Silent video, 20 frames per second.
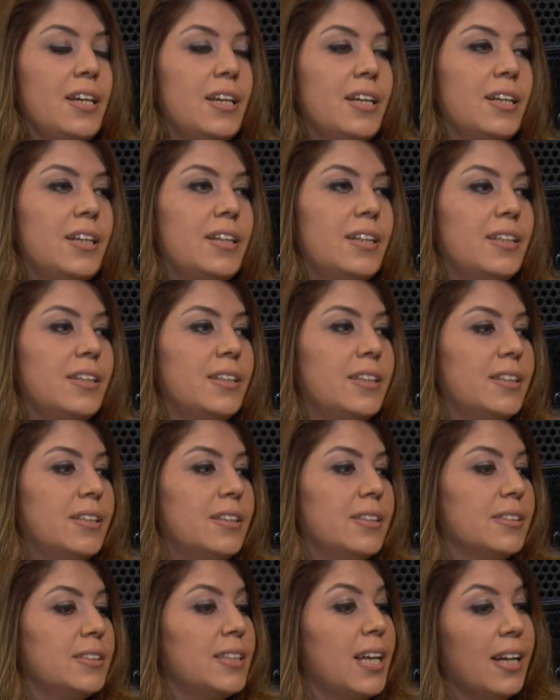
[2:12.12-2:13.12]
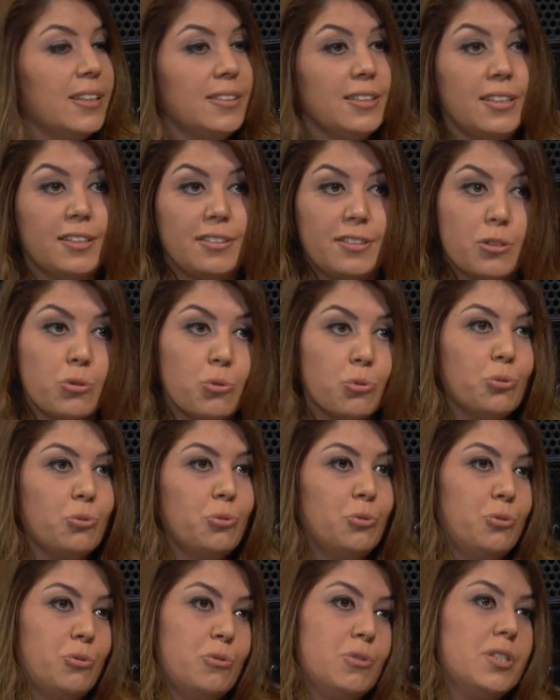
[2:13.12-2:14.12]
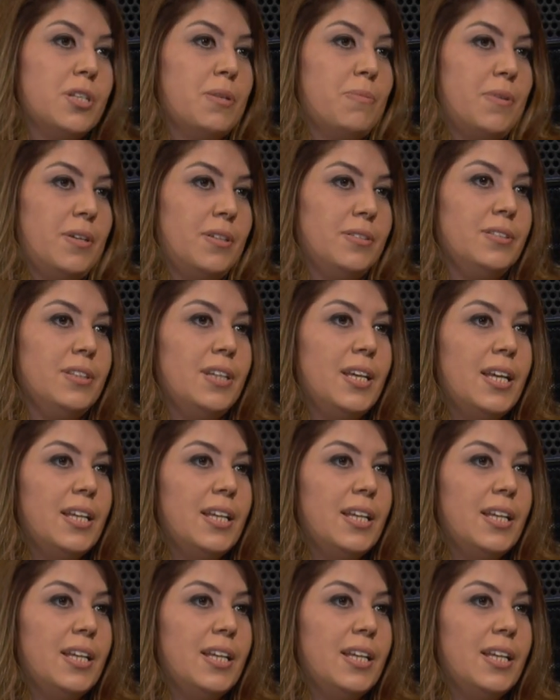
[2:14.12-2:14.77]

e, kendilerine sunulduğu zaman